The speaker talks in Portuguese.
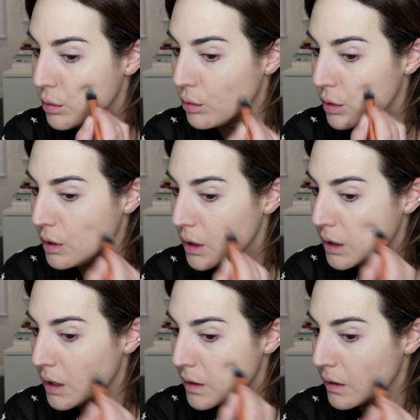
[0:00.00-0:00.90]
dos
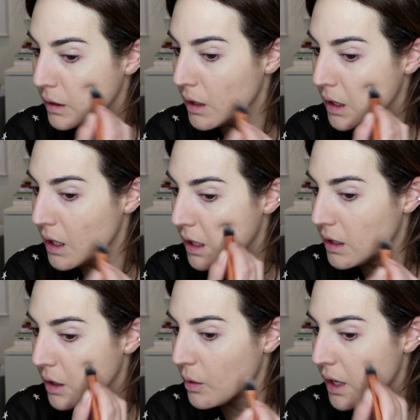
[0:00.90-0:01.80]
itens aqui.
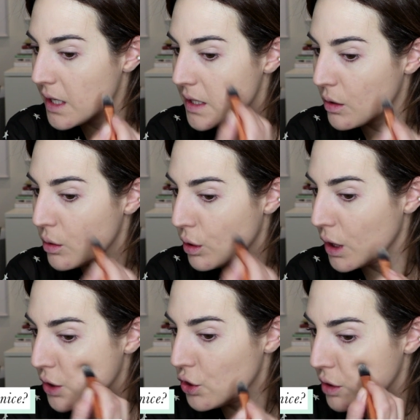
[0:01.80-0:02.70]
Então, esse é o
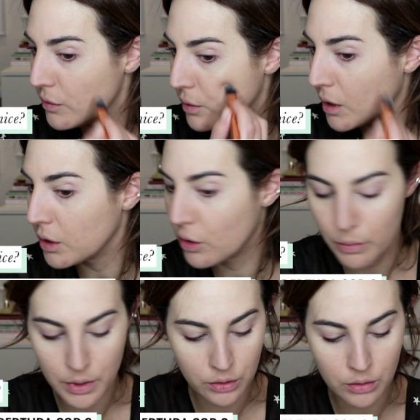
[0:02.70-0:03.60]
corretivo alta
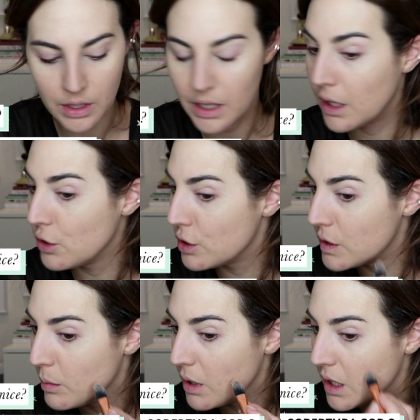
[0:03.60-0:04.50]
cobertura da
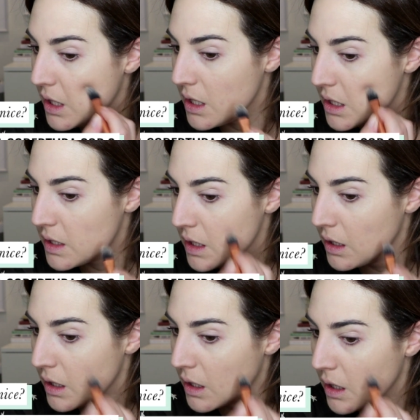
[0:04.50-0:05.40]
Disse
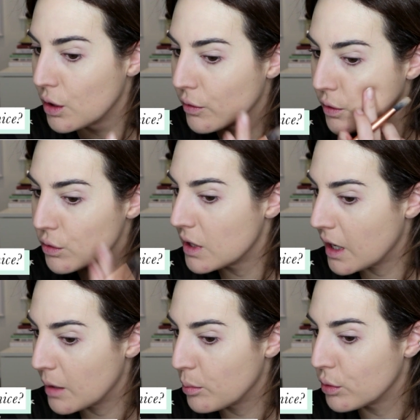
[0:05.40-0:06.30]
Berenice, que eu vou
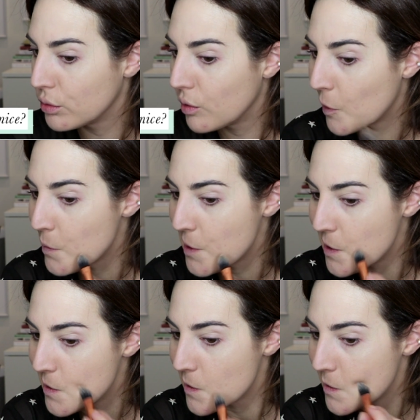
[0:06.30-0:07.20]
usar
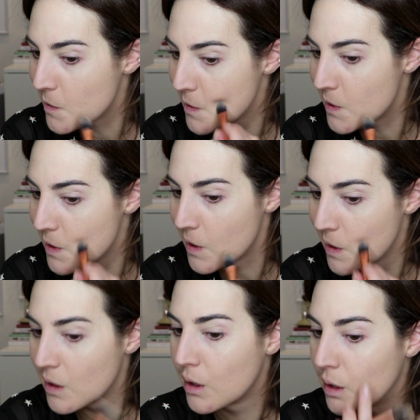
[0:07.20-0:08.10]
pontualmente onde
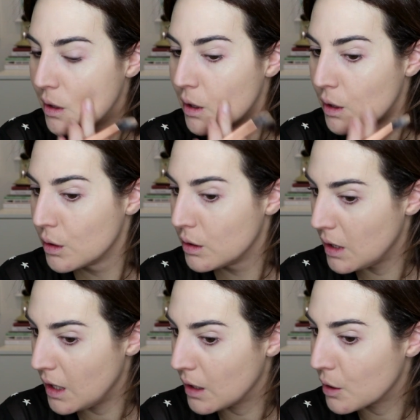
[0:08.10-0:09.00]

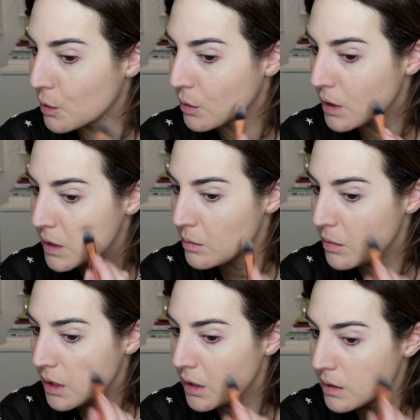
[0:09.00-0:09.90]
tem
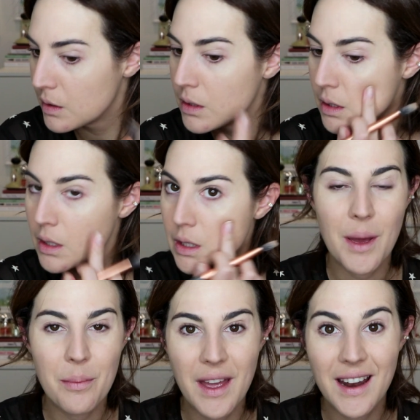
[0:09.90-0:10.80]
acontecimentos.
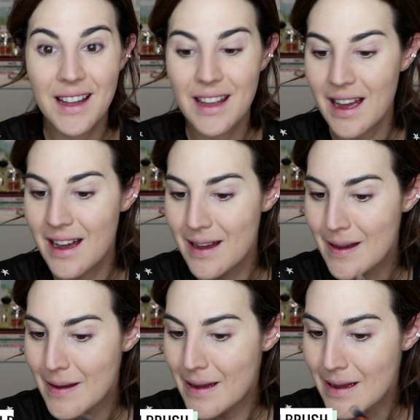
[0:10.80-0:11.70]
Minha pele tá
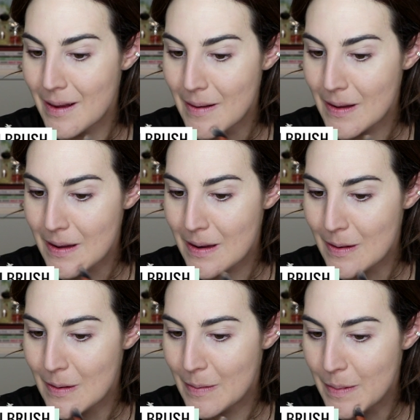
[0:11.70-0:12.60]

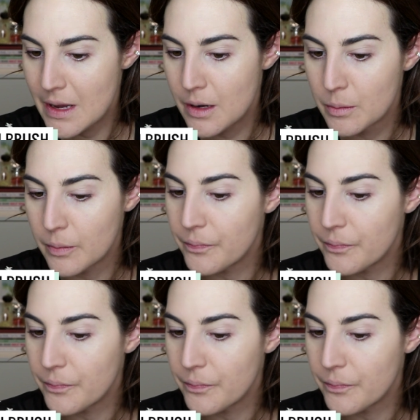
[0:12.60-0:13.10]
super